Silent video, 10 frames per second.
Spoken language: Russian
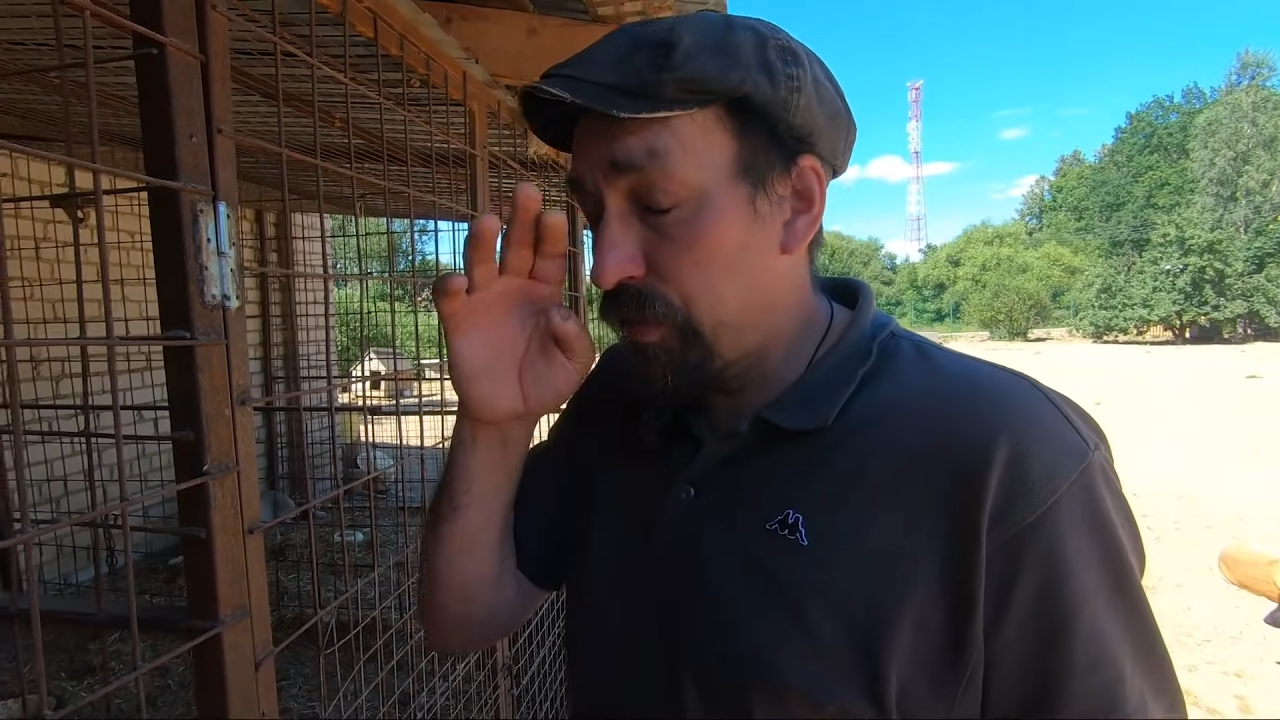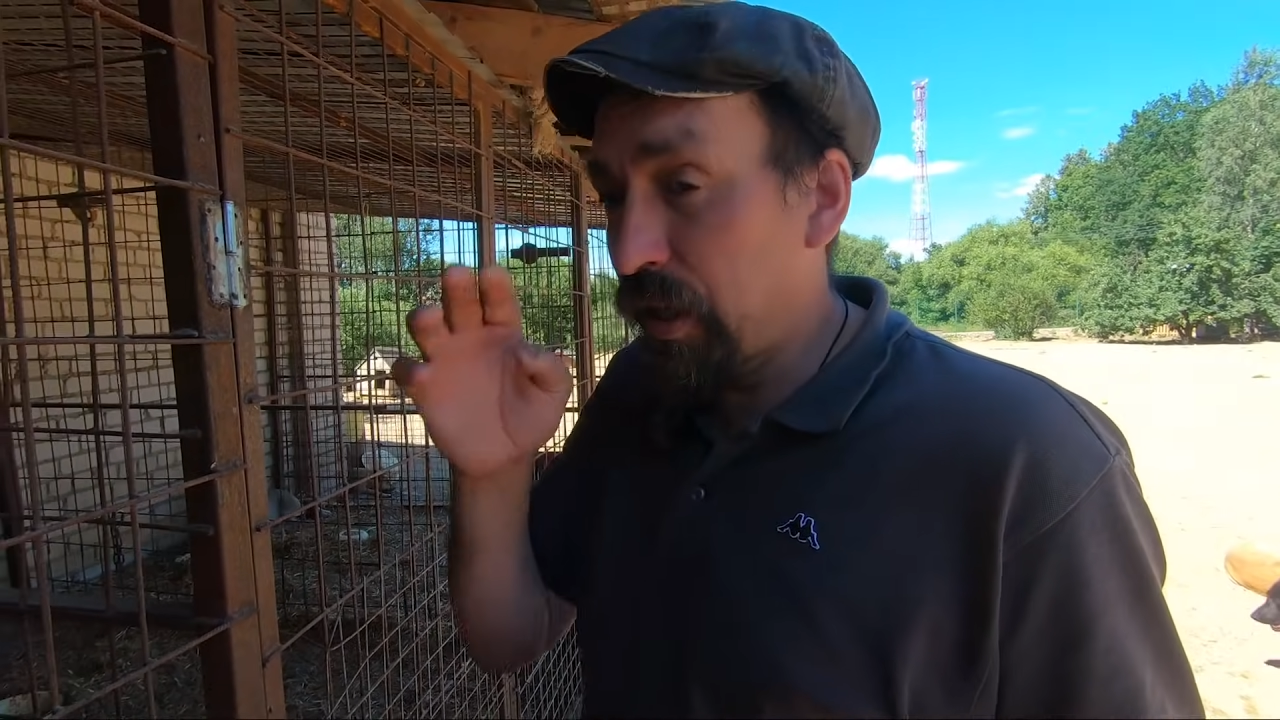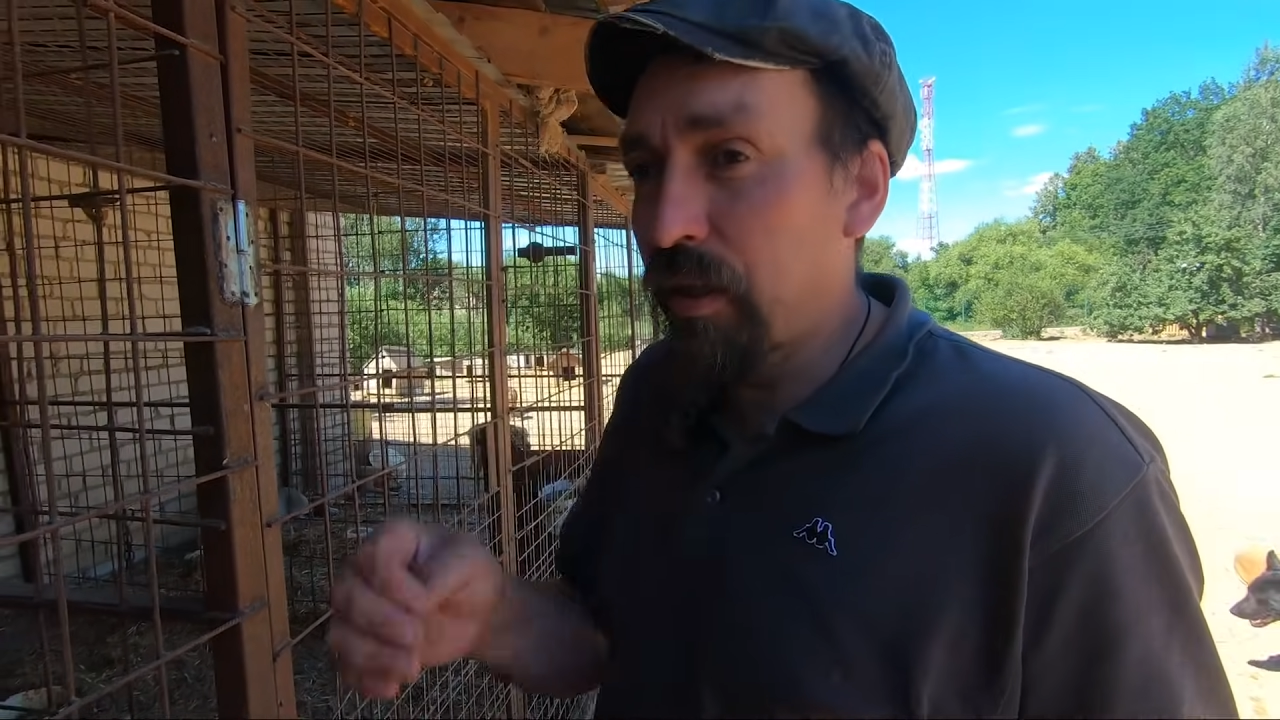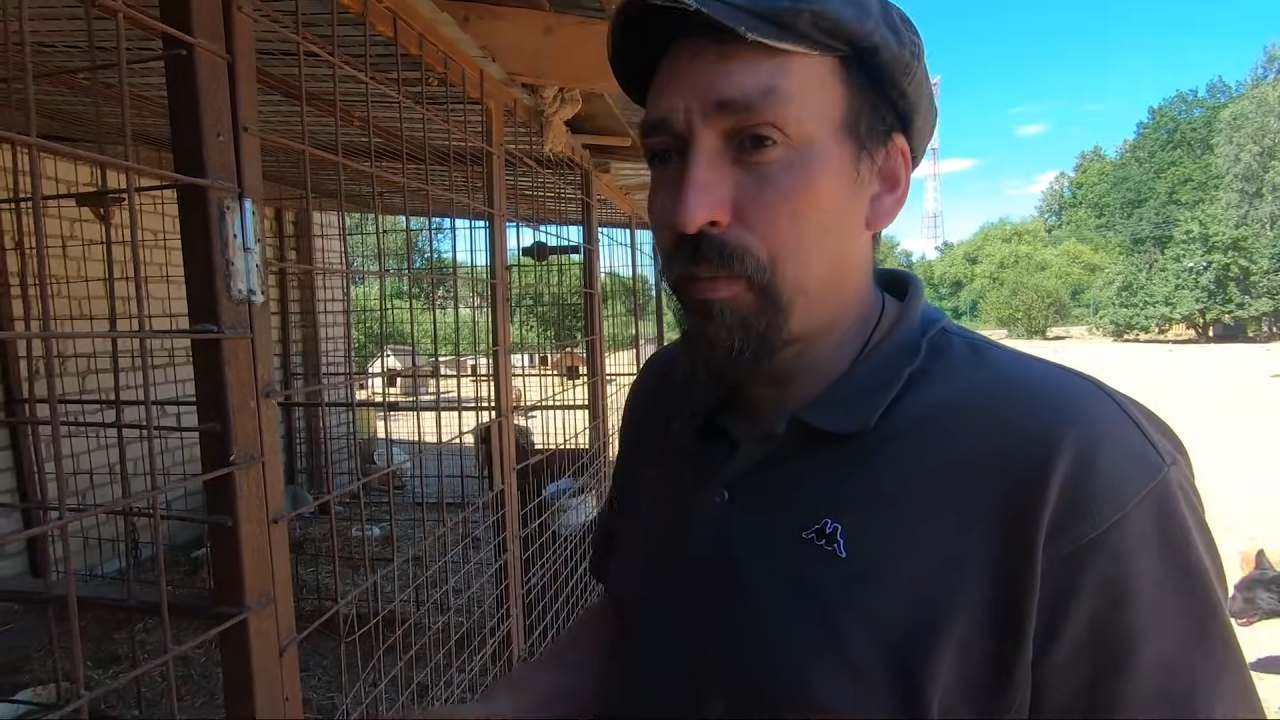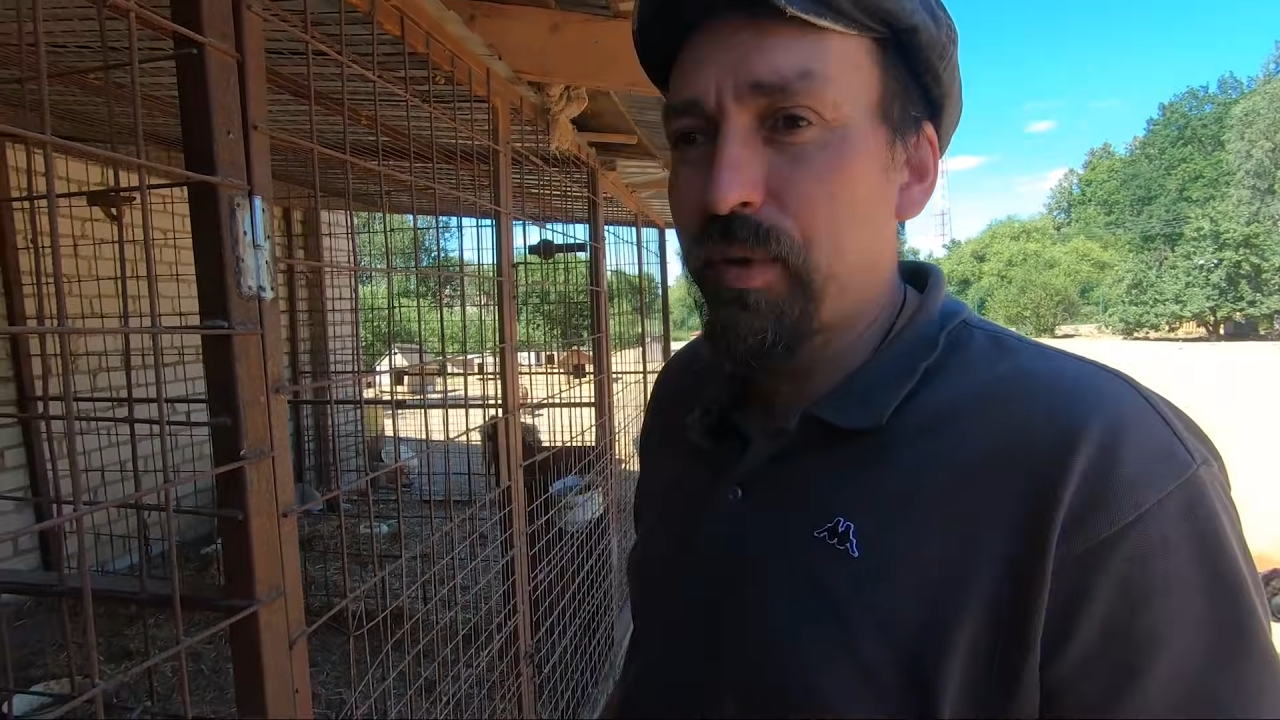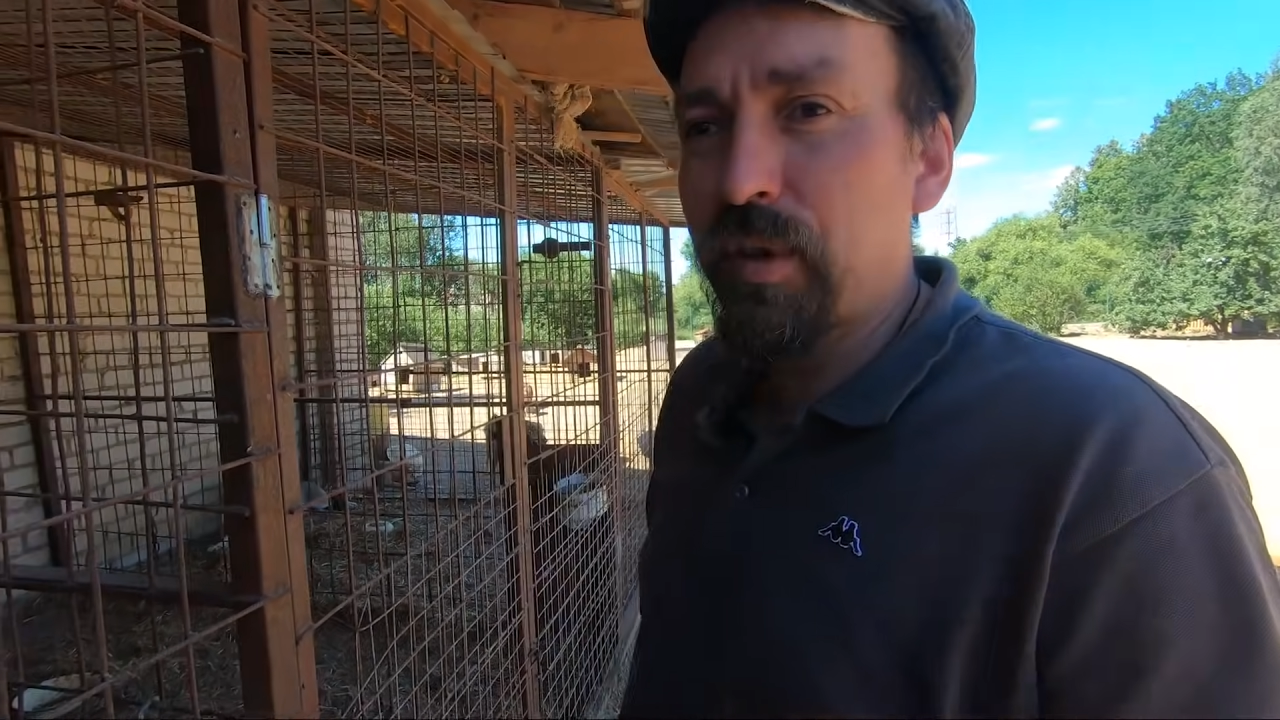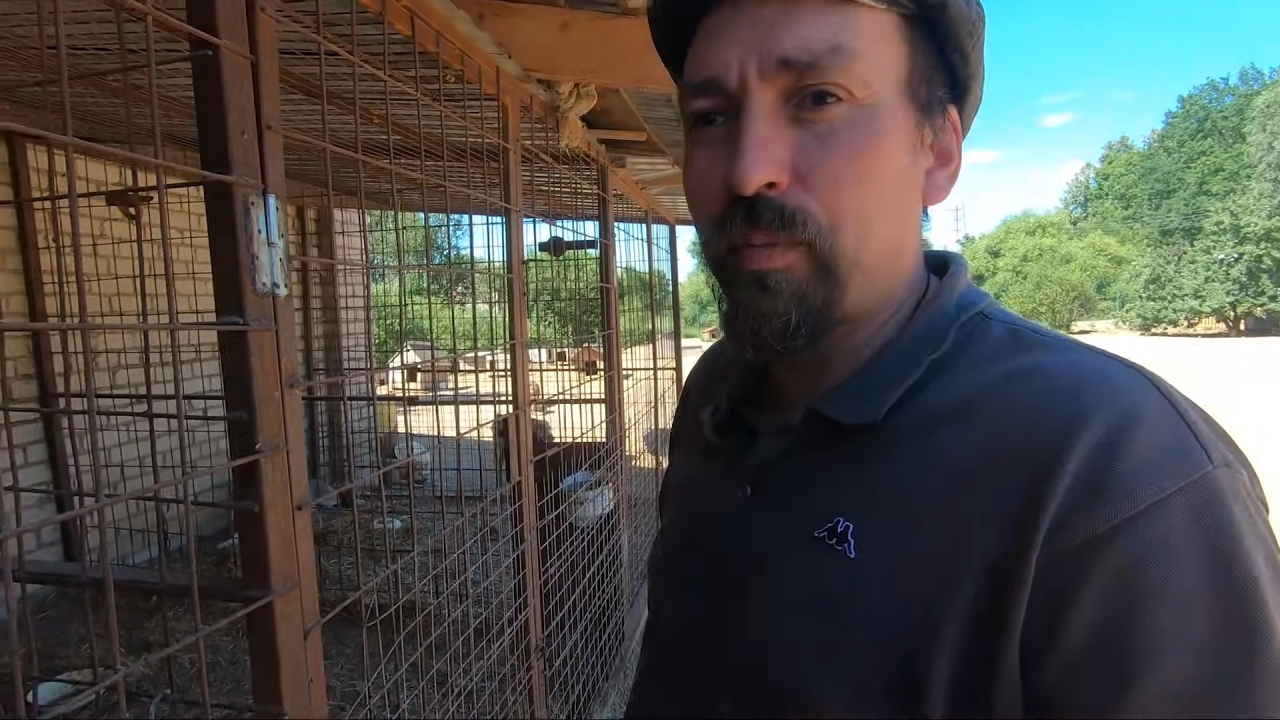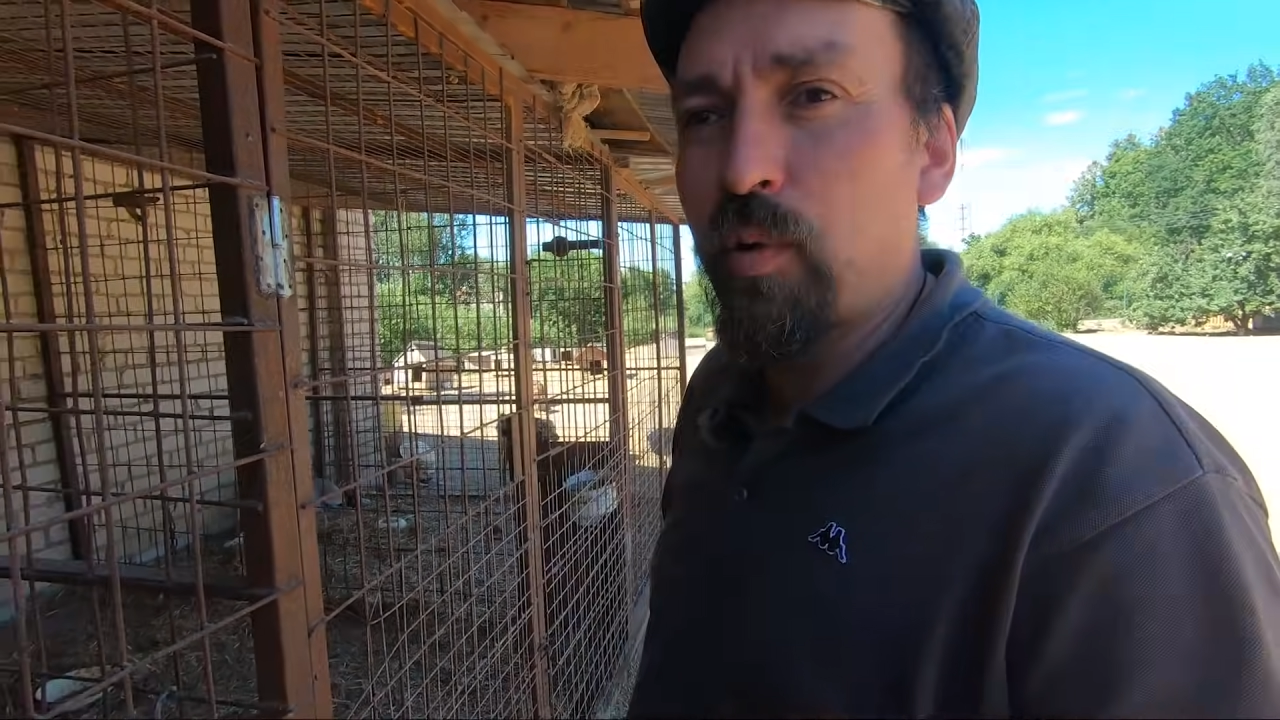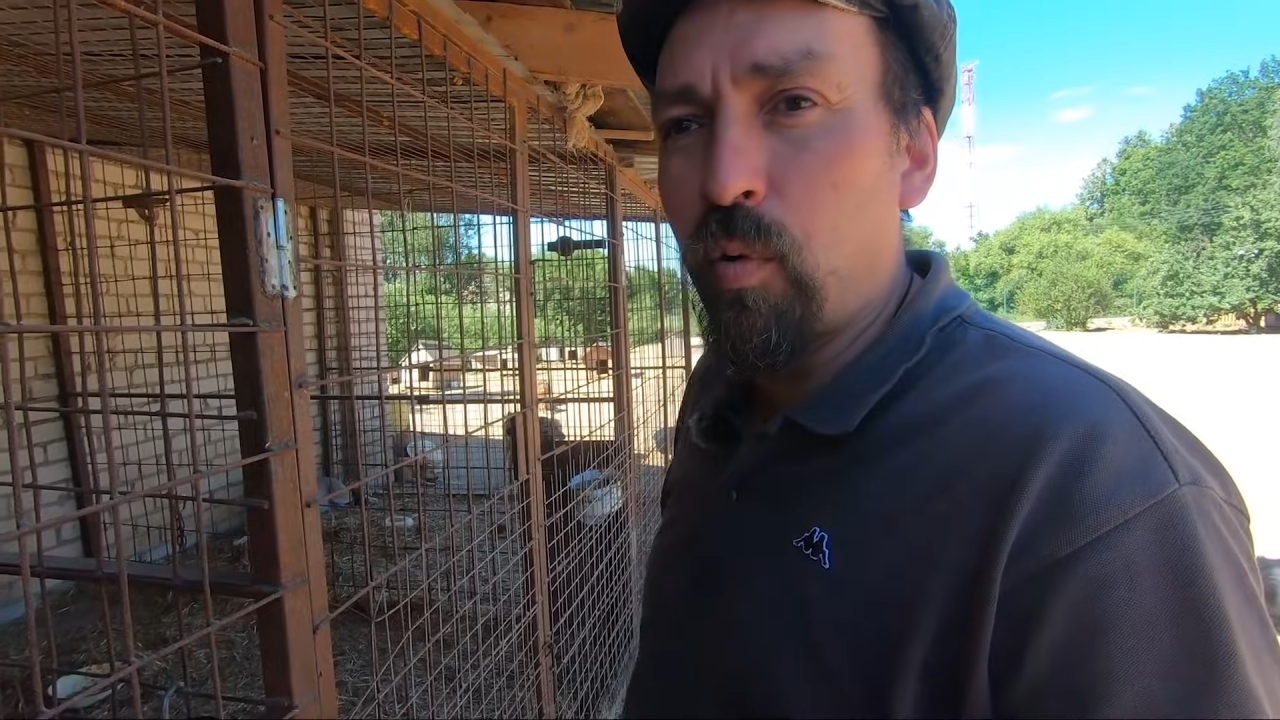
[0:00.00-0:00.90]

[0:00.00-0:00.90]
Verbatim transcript: взять, допустим,